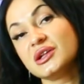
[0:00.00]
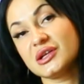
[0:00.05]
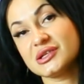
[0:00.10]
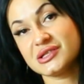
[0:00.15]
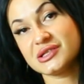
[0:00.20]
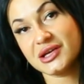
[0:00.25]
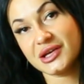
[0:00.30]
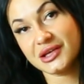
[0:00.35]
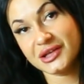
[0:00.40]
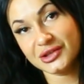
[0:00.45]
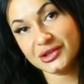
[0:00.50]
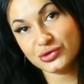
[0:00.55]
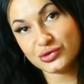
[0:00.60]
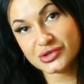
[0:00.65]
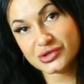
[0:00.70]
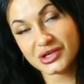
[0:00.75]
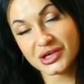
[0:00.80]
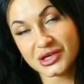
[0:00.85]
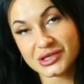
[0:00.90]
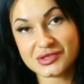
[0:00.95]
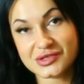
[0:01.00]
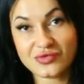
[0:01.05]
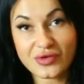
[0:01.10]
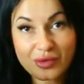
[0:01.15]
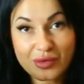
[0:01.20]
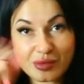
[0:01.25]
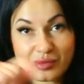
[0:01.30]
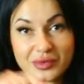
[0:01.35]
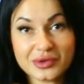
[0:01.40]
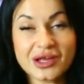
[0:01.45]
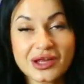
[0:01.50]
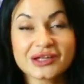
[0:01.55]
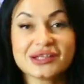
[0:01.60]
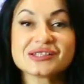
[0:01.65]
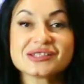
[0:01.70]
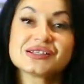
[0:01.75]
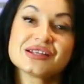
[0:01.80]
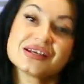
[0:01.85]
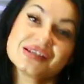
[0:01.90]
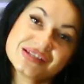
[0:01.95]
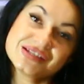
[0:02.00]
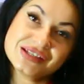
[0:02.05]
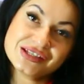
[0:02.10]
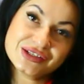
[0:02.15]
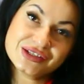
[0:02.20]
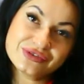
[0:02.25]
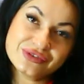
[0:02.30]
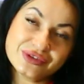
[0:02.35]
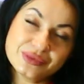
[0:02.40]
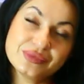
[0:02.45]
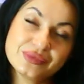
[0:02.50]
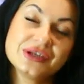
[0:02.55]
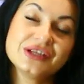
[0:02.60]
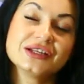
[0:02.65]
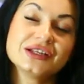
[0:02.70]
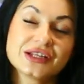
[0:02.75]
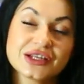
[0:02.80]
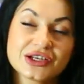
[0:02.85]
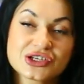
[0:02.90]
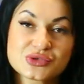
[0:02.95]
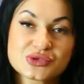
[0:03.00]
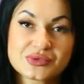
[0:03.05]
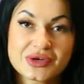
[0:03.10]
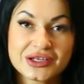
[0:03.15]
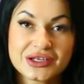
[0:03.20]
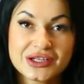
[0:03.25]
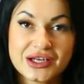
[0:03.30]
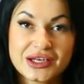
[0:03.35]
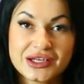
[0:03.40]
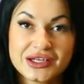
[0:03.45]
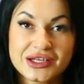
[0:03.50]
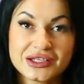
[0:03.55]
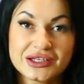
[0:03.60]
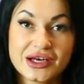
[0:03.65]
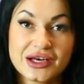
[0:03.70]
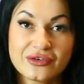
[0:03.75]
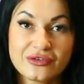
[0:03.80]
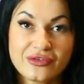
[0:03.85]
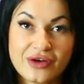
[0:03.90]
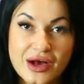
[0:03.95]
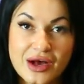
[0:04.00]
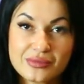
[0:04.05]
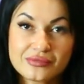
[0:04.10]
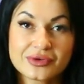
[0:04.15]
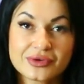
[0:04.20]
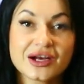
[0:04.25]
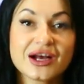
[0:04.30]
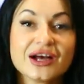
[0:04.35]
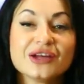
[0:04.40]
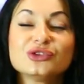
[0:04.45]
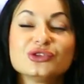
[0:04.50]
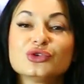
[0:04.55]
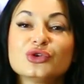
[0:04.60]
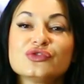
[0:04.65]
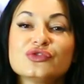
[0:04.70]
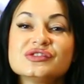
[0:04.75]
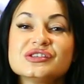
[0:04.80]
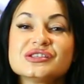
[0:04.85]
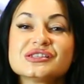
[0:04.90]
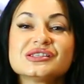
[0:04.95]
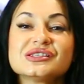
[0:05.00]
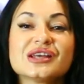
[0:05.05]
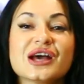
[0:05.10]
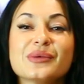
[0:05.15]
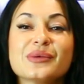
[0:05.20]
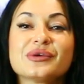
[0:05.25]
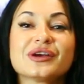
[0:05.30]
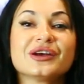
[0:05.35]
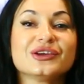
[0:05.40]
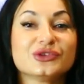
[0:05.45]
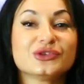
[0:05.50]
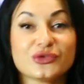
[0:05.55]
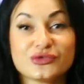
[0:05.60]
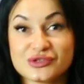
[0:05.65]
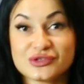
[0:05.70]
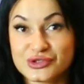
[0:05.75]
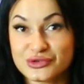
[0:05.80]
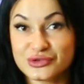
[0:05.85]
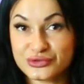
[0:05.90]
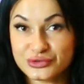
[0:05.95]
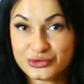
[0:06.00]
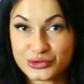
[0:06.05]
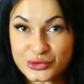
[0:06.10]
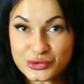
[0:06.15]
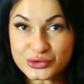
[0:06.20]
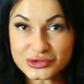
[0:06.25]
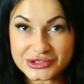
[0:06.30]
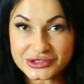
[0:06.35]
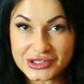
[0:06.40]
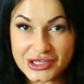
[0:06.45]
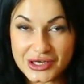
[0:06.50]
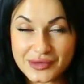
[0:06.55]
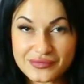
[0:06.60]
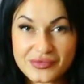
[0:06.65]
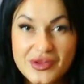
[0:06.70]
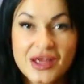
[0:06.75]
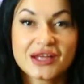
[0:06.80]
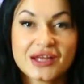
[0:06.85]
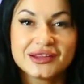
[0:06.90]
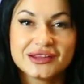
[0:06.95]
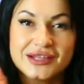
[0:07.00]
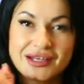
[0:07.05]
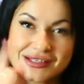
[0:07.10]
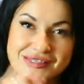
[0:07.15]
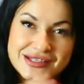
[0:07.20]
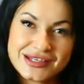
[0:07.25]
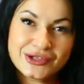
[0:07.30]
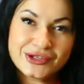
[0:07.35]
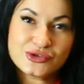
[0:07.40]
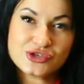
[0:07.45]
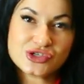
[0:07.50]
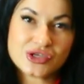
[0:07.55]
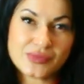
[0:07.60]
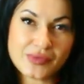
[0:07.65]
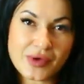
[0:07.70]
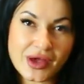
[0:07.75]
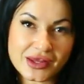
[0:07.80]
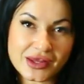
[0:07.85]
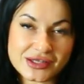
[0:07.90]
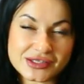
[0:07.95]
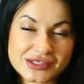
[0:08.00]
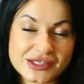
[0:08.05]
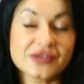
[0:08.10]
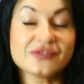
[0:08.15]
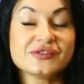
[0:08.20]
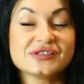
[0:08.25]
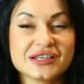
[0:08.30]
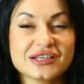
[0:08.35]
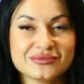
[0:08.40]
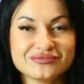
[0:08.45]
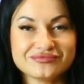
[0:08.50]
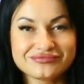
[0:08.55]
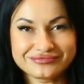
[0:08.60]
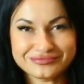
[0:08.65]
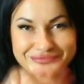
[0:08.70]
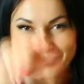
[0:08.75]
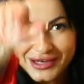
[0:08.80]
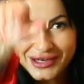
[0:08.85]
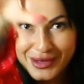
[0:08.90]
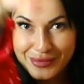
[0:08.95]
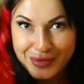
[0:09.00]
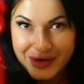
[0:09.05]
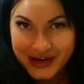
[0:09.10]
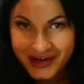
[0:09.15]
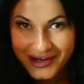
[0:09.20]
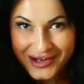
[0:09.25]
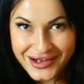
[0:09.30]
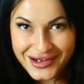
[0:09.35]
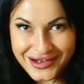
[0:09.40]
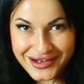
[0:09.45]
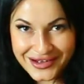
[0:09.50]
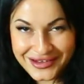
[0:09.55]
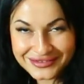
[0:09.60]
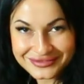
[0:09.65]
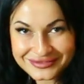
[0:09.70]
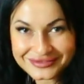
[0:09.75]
нас, дорогие друзья. С вами была Анастасия, вы были на нашем канале Еда Вам. Готовьте с нами, готовьте вкусно. До следующей пятницы и всем пока-пока.